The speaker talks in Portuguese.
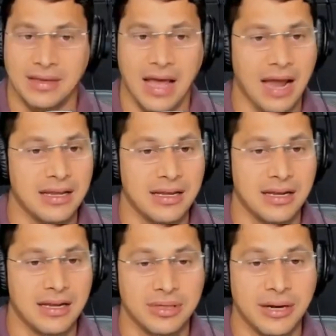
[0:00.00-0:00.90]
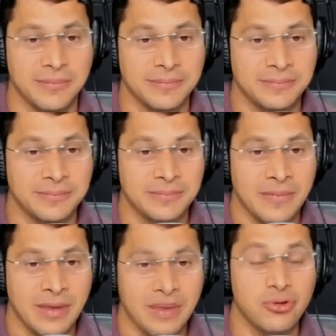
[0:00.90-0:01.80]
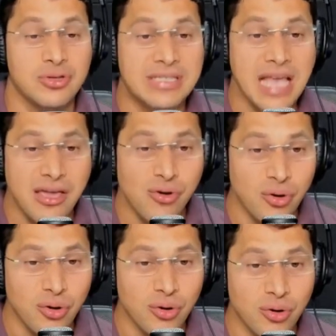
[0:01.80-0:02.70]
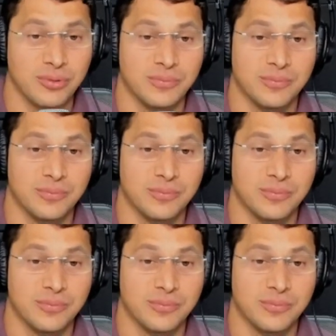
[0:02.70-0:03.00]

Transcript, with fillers: Aleluia. E o Senhor